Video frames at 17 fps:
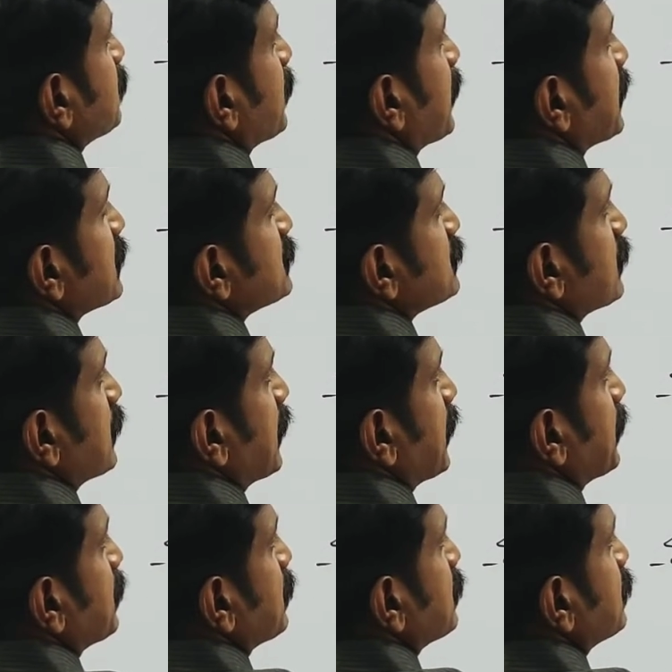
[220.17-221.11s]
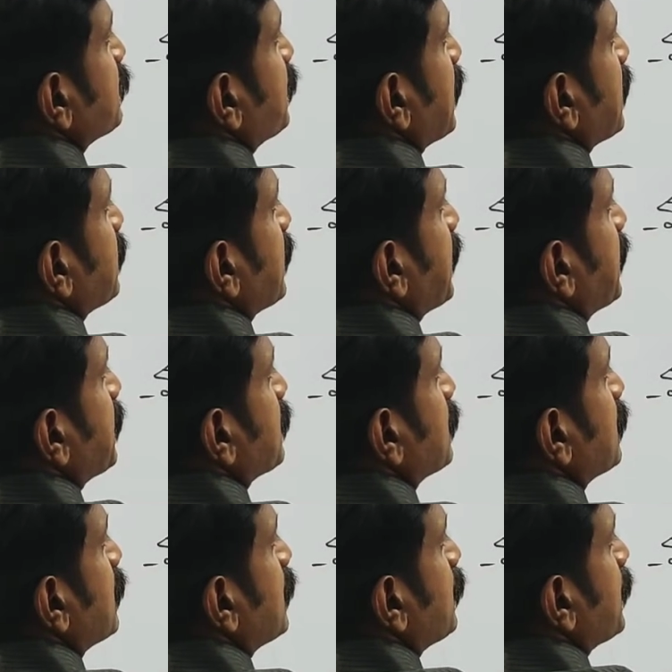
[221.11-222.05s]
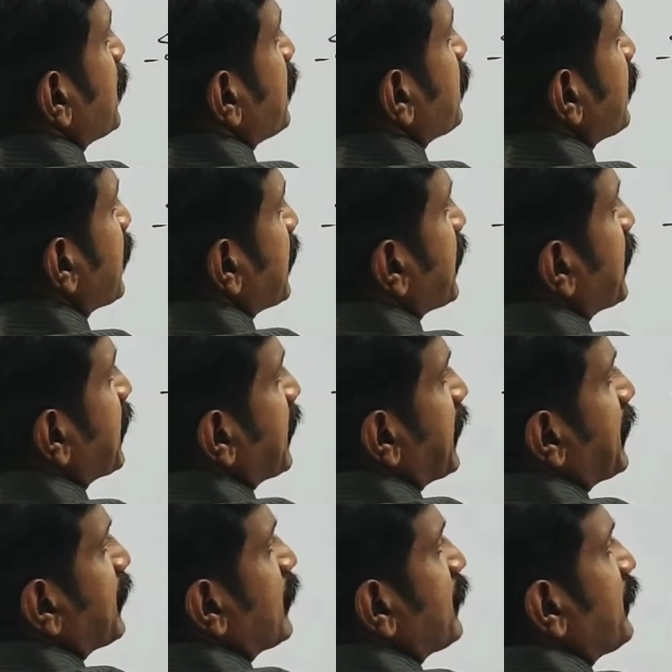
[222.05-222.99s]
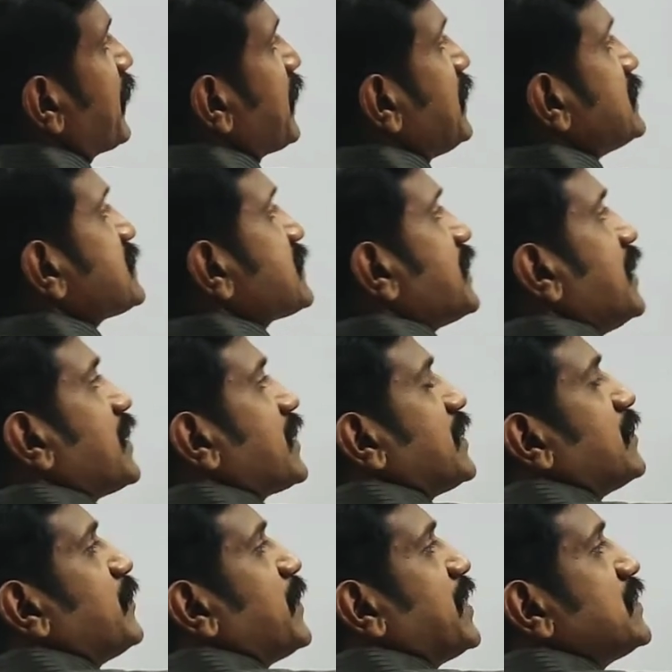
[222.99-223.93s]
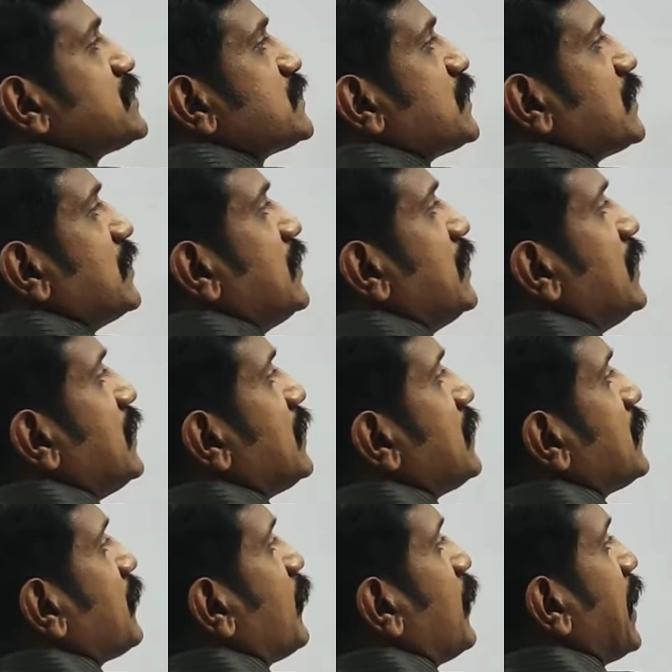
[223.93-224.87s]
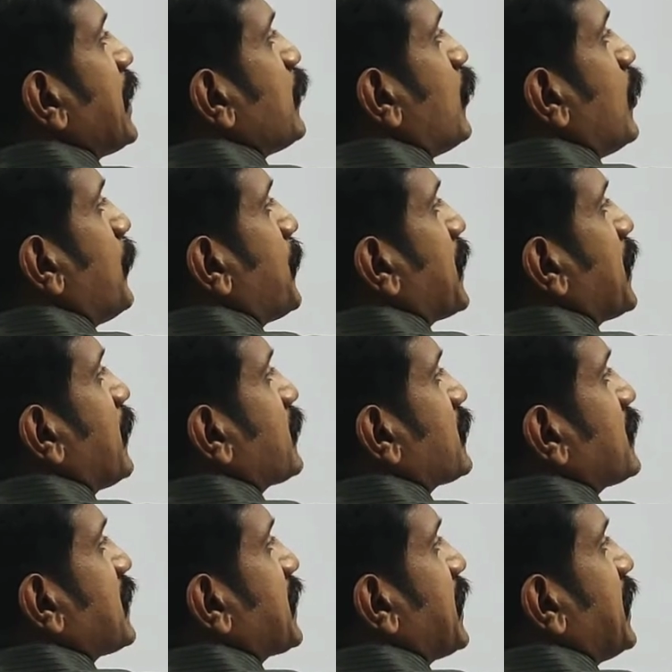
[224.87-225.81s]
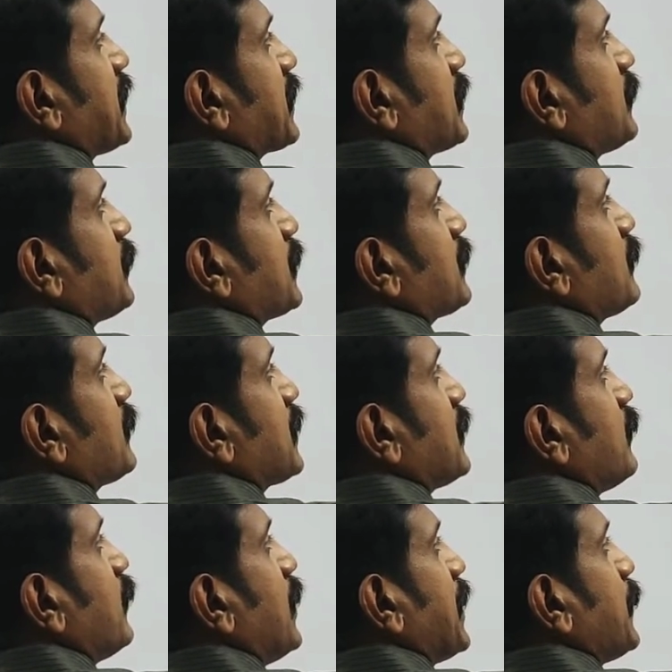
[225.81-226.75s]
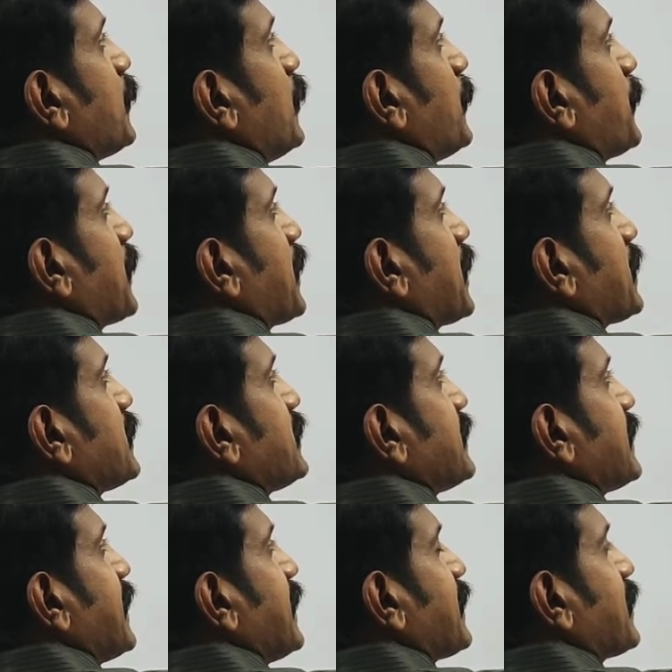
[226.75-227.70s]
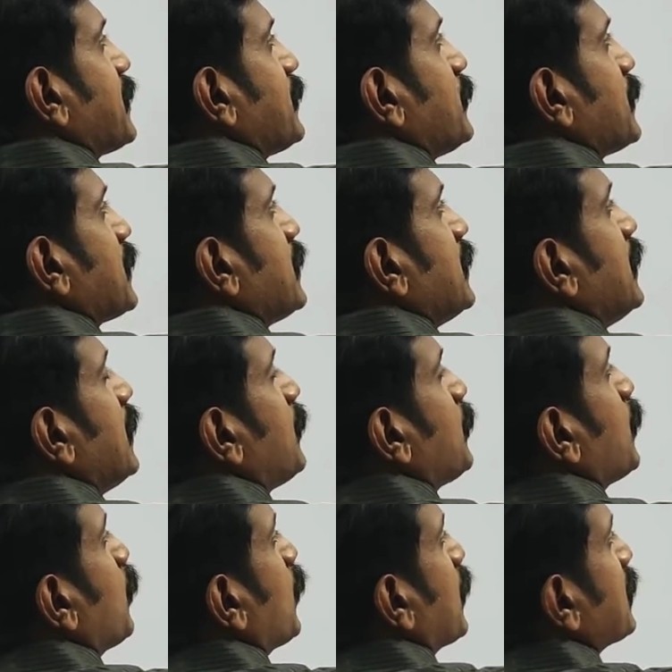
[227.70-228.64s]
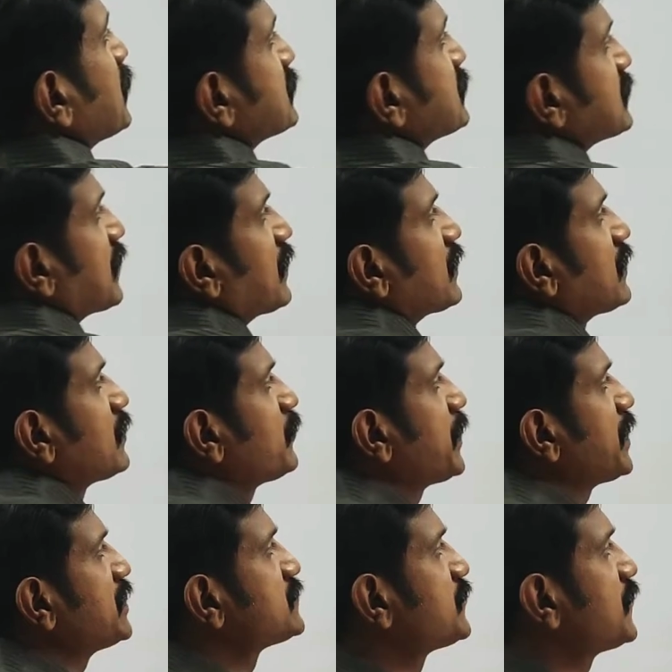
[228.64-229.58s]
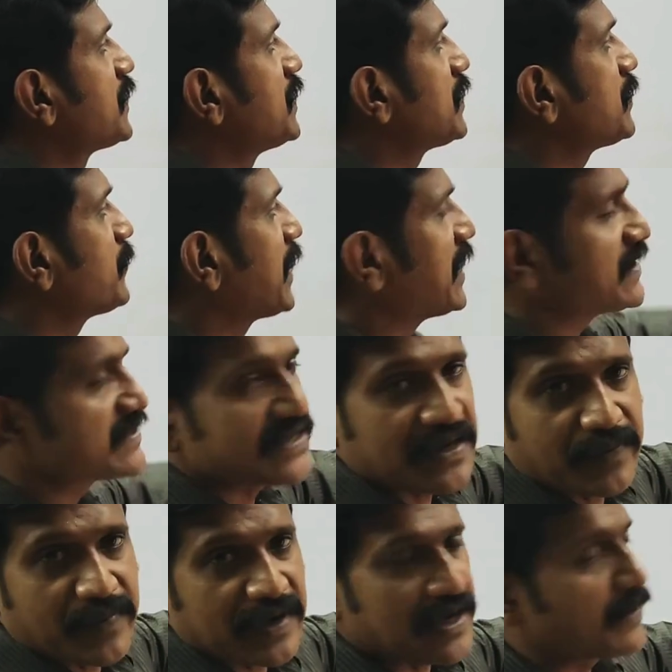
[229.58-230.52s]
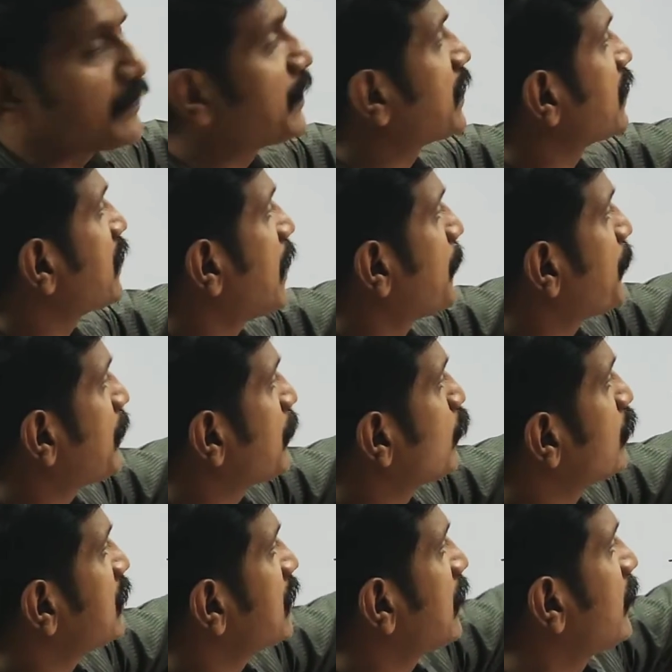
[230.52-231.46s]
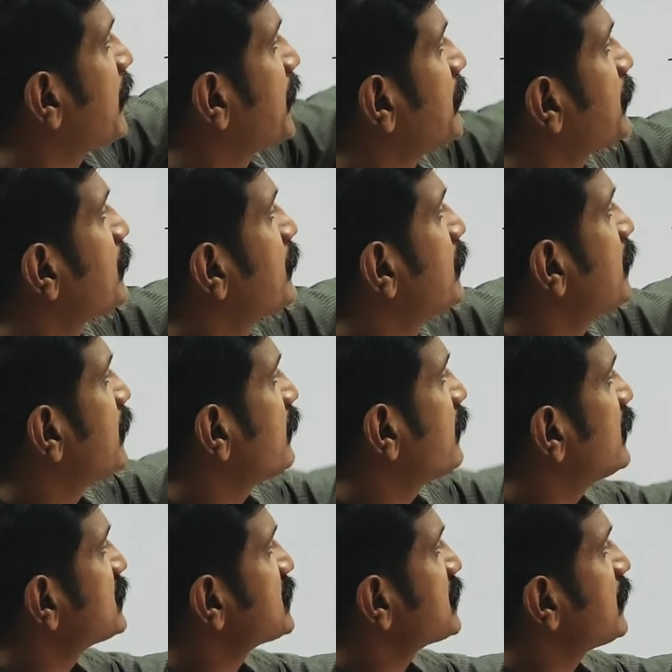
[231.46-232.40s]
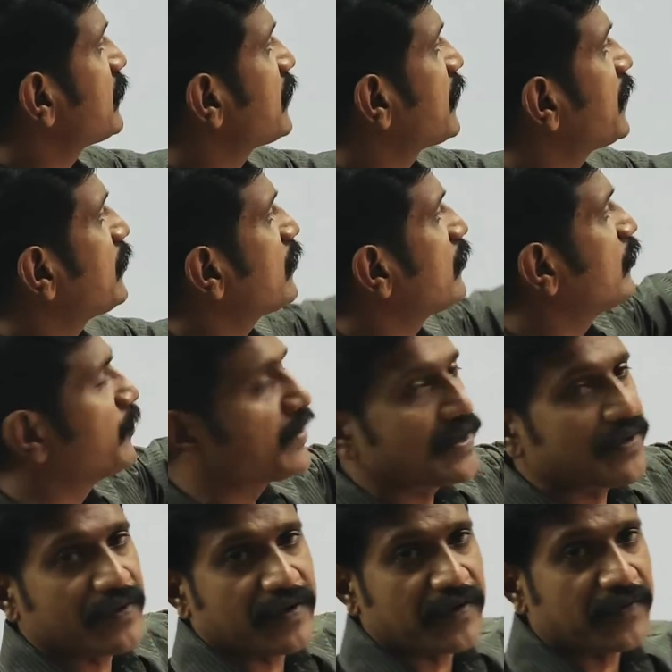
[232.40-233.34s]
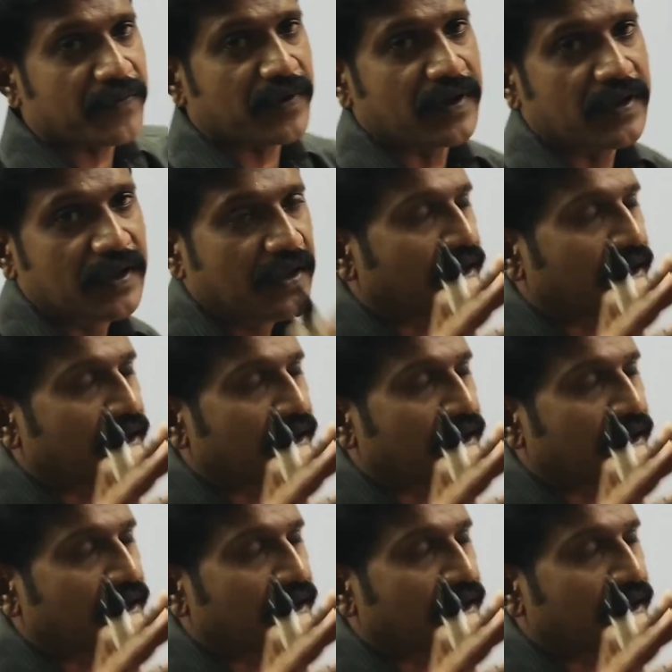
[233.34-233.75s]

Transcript: இது மைனஸ் ஒன் ஆகிடும் இது ஃபைவ் ஆகிடும் இப்போ இவன் கிரேட்டர் ஆகிடும் ஃபைவ் இஸ் கிரேட்டர் தன் மைனஸ் ஒன் இந்த வாய் ஓப்பன் ஆகிறது தான் கிரேட்டர் நம்பர் இங்கே வாய் ஓப்பன் ஆகிக்குது கிரேட்டர் நம்பர் இப்போ ஒன் இஸ் கிரேட்டர் தன் மைனஸ் ஃபைவ் நீங்கள் மைனஸ் அலமெண்ட்லேயே பண்ணிங்கன்னா அப்படியே ஆகிடும் இவன் சின்னவன் ஆகிடும் இவன் பெரியவன் ஆகிடுவான்